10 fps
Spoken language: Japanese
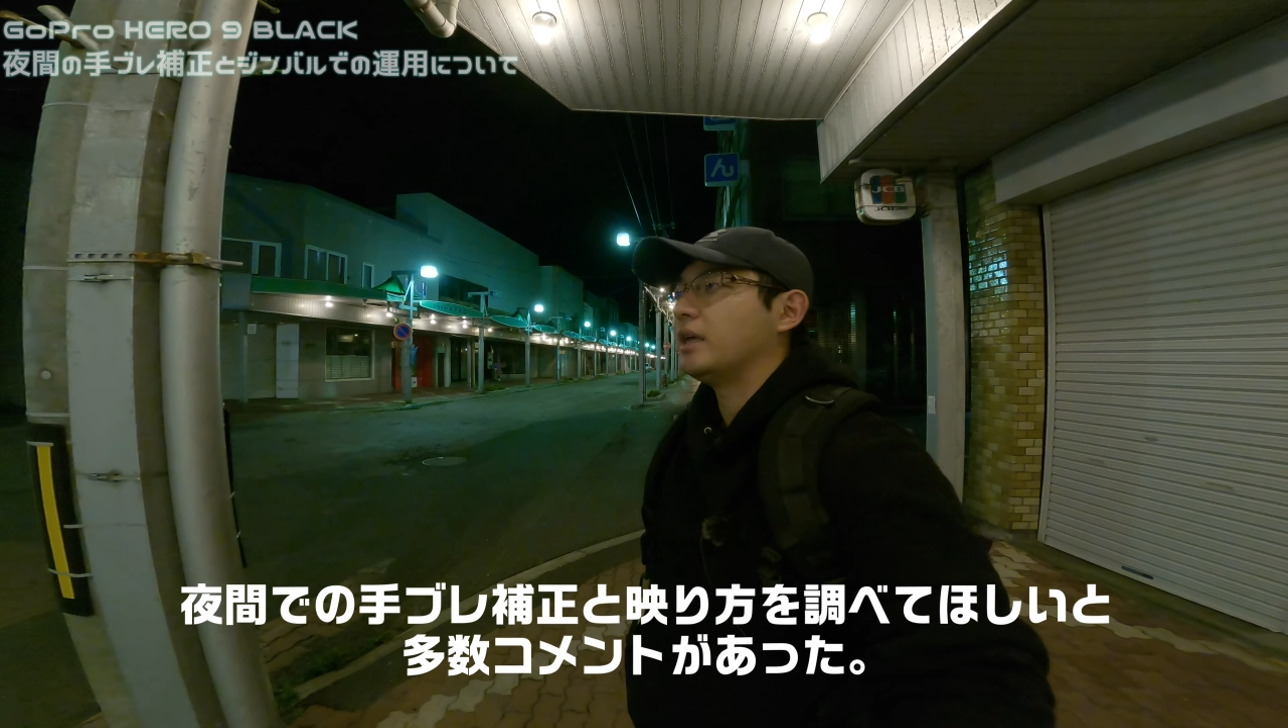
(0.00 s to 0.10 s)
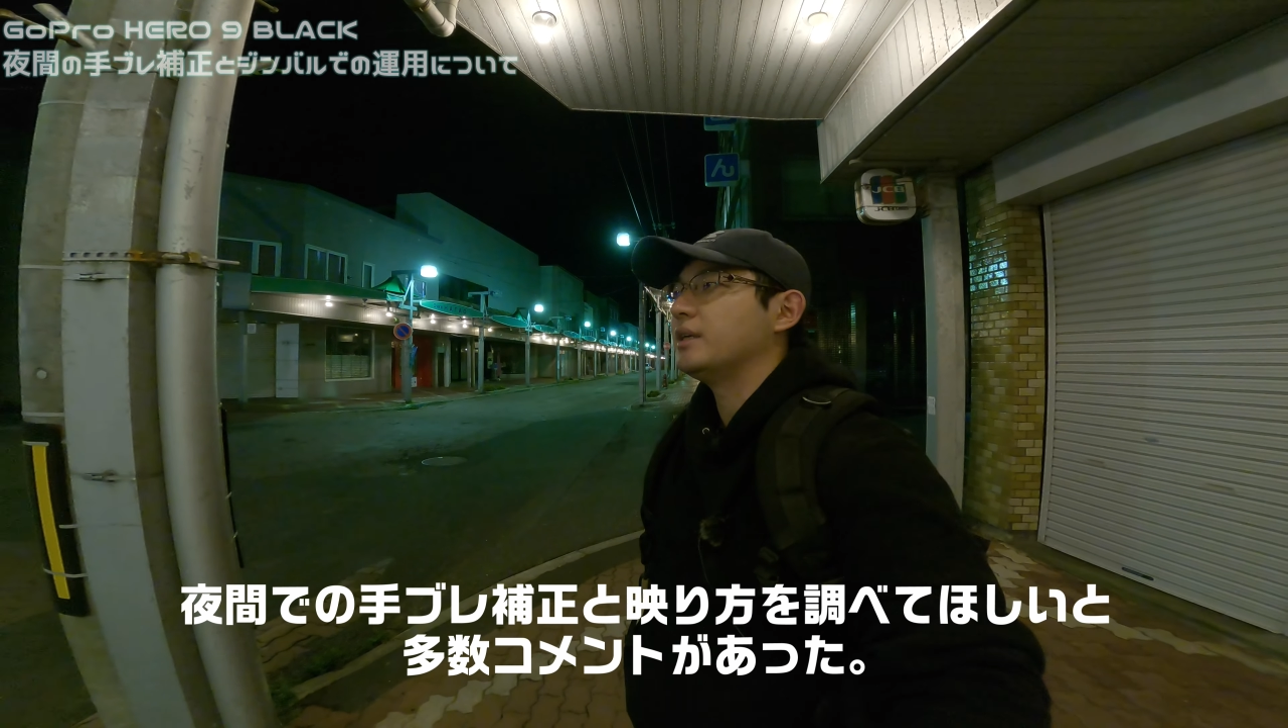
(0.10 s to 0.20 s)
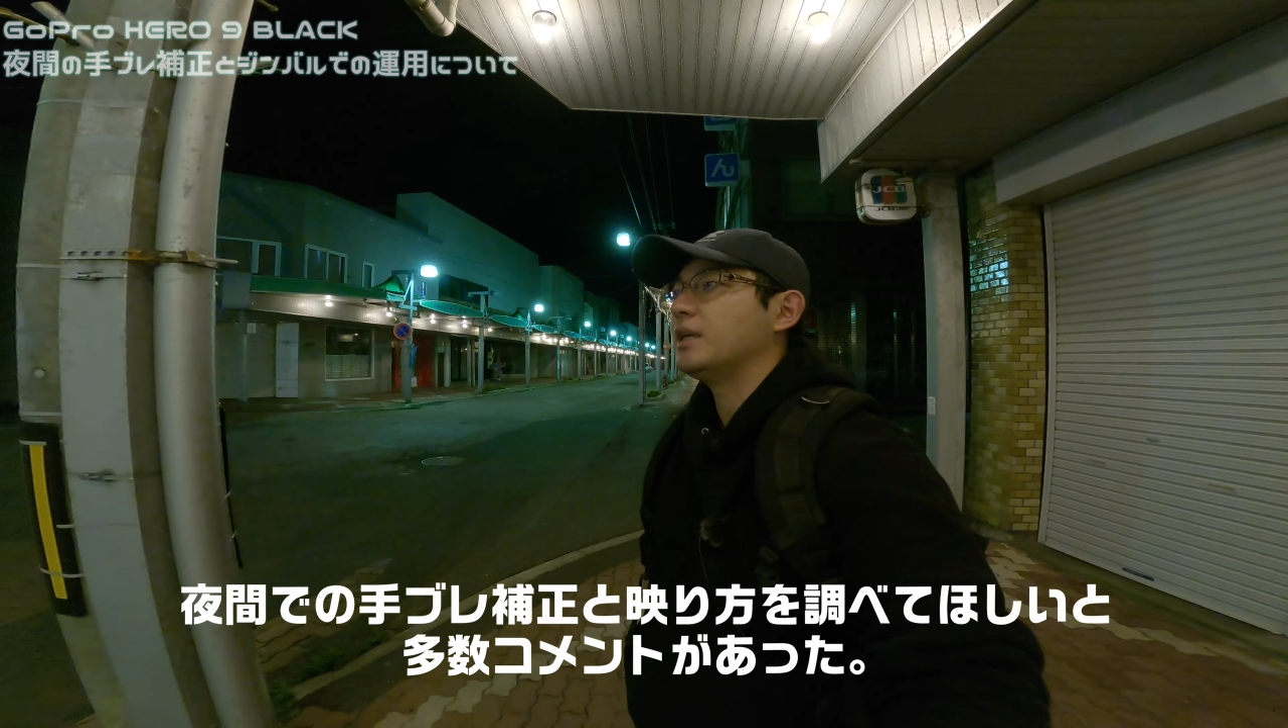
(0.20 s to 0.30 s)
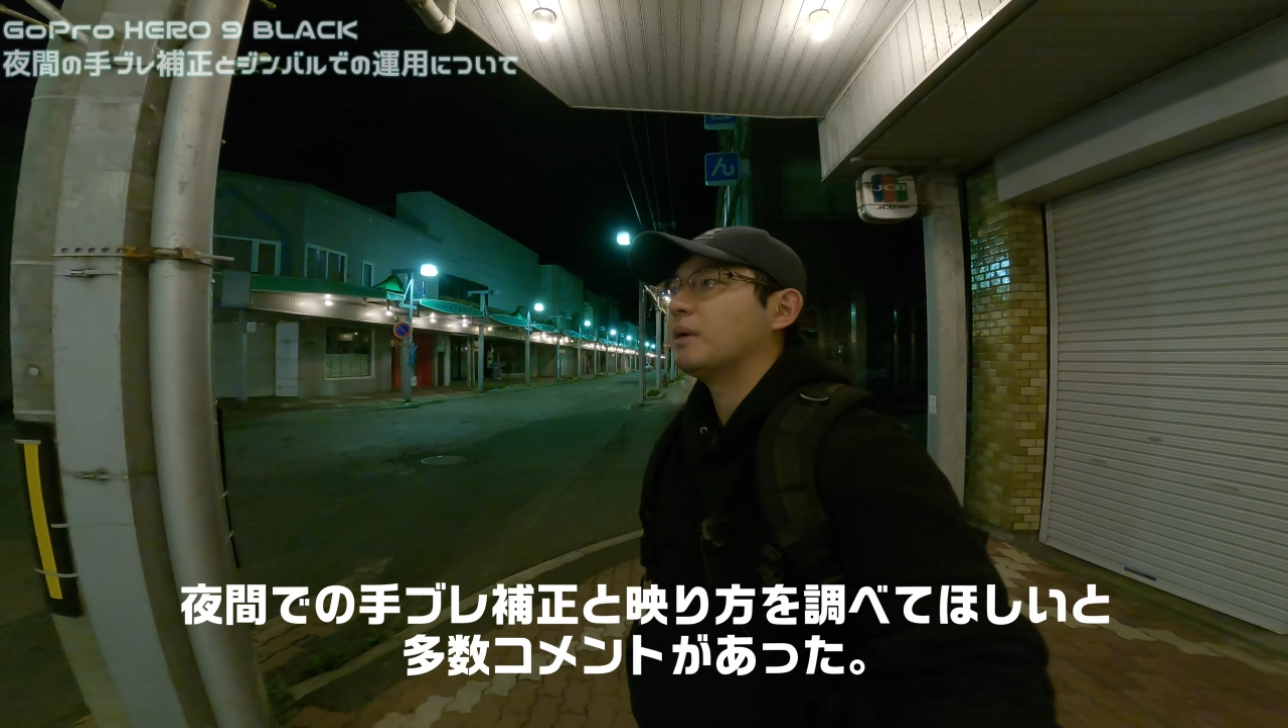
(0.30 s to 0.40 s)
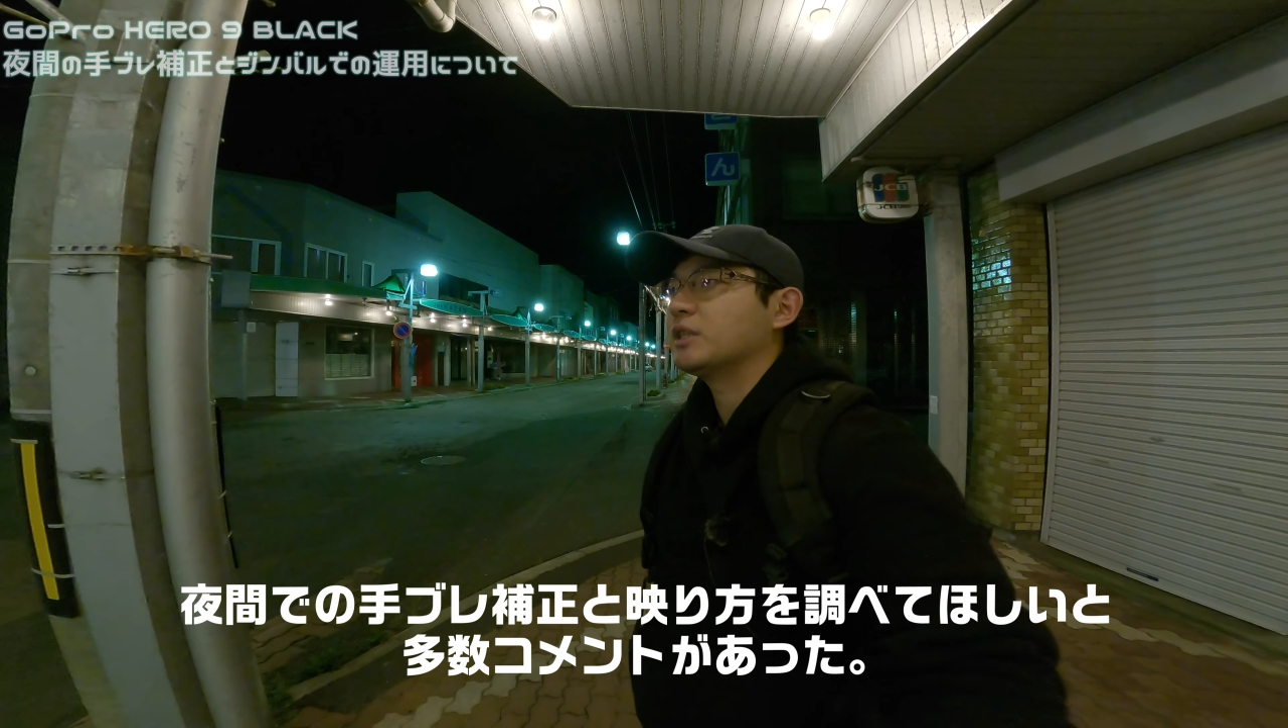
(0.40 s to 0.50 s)
てい
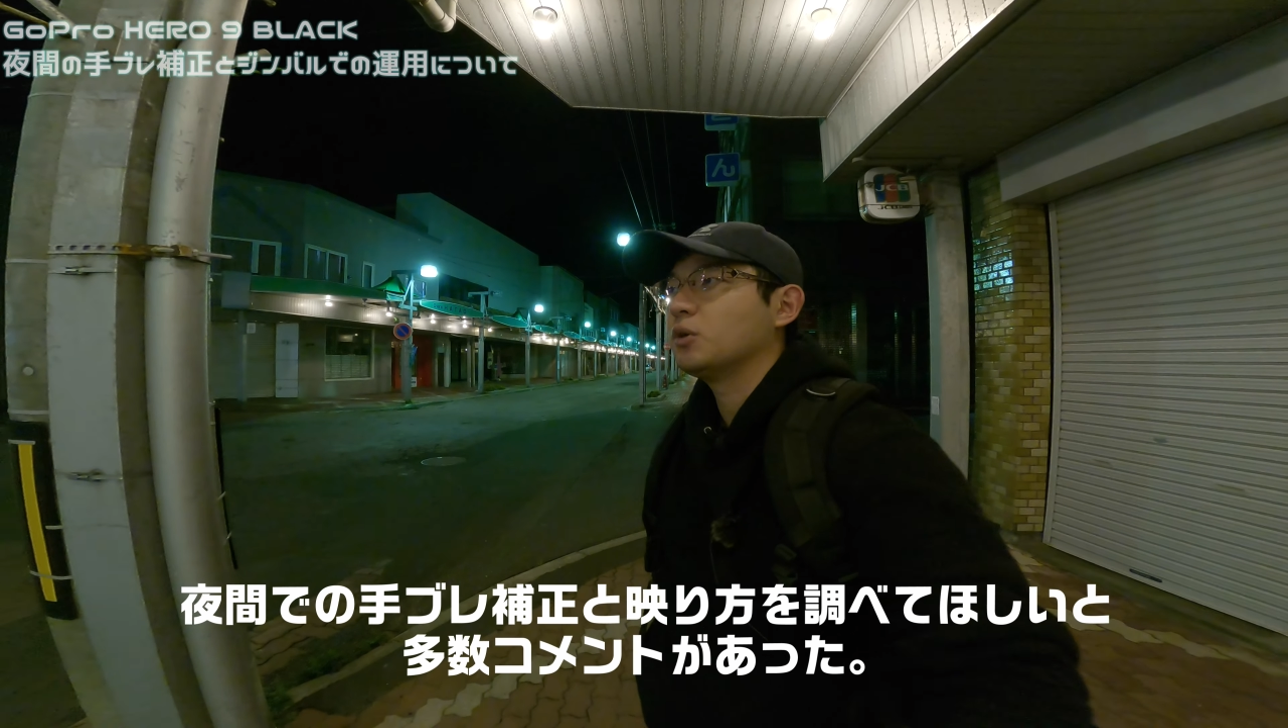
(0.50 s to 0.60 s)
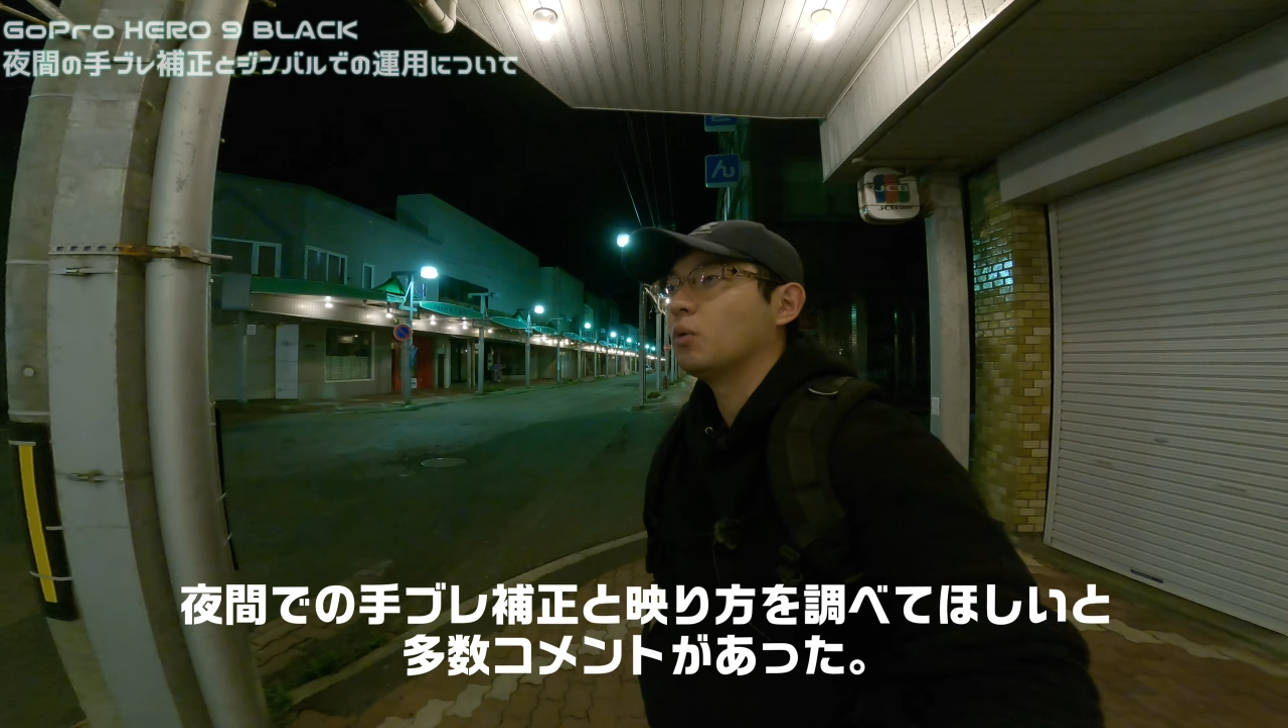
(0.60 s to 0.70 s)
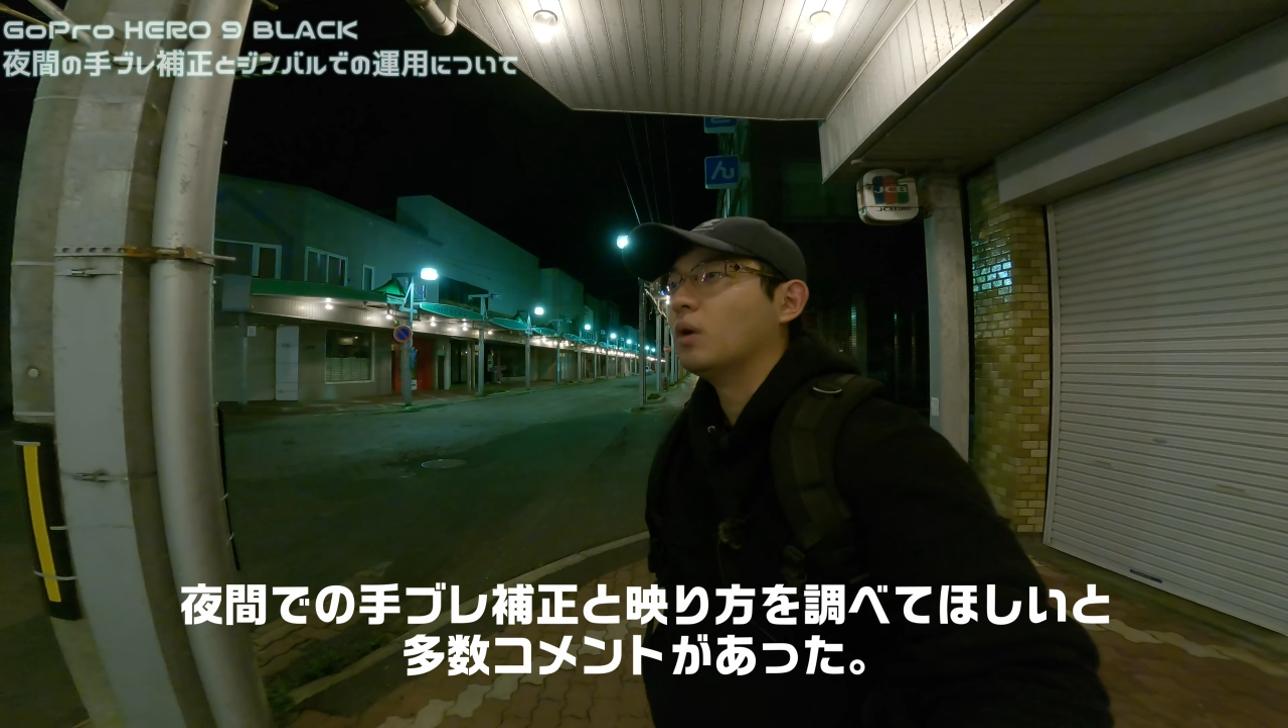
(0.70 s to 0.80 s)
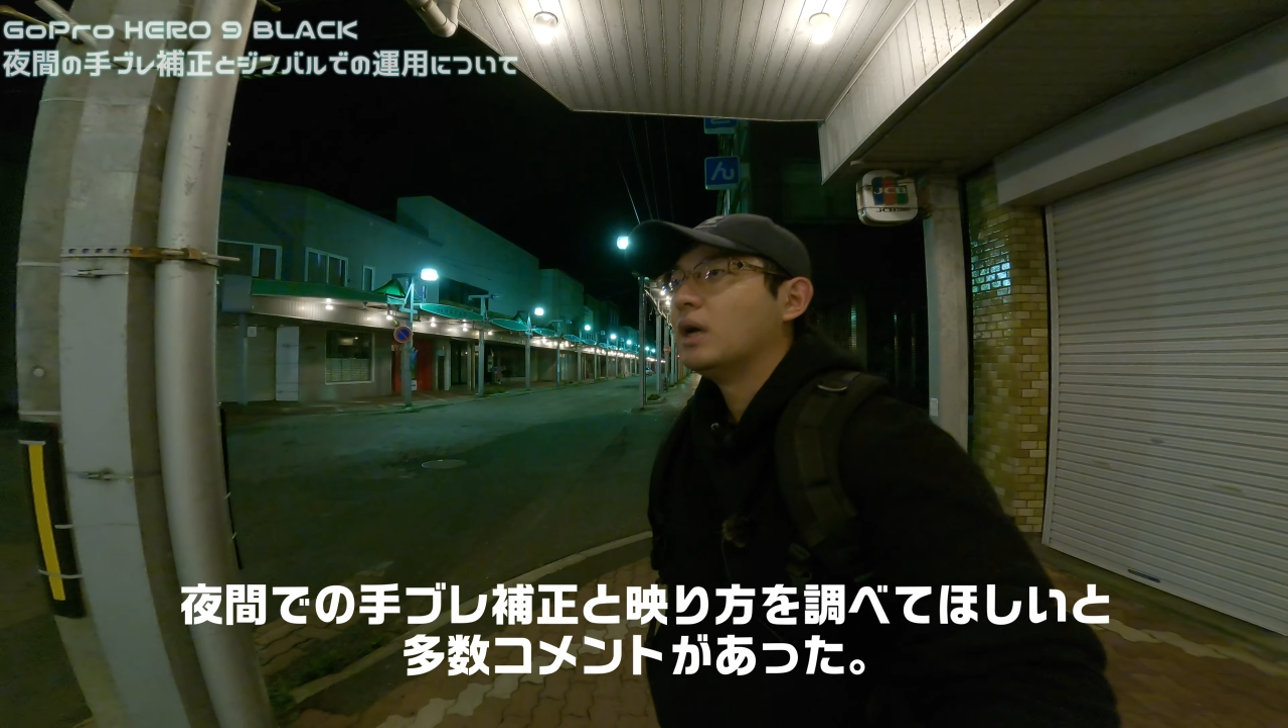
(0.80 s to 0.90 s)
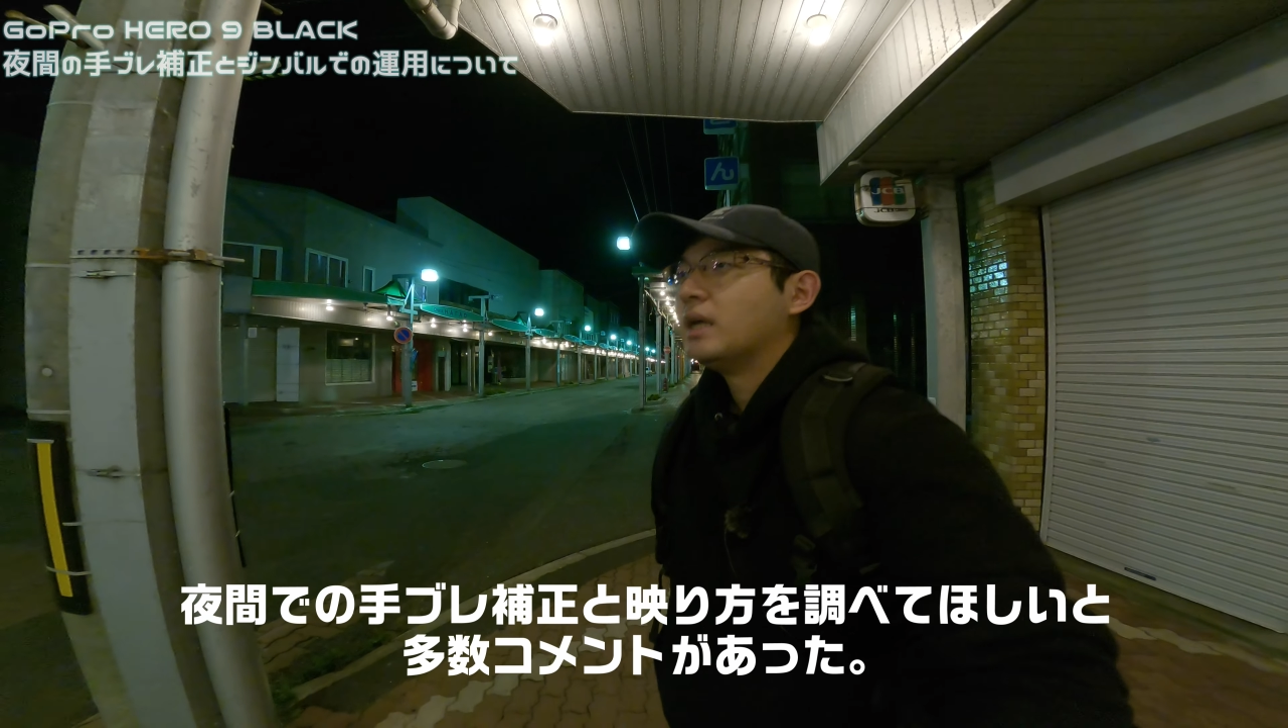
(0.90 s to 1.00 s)
きま
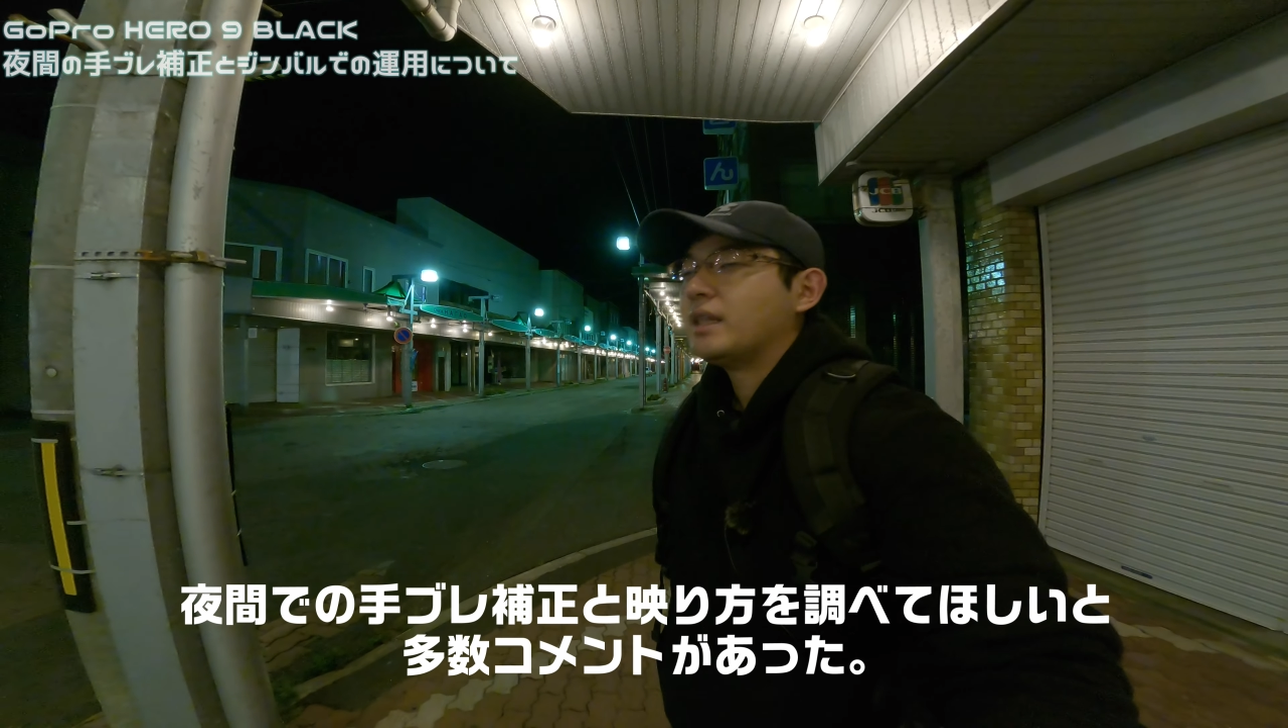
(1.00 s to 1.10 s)
しょう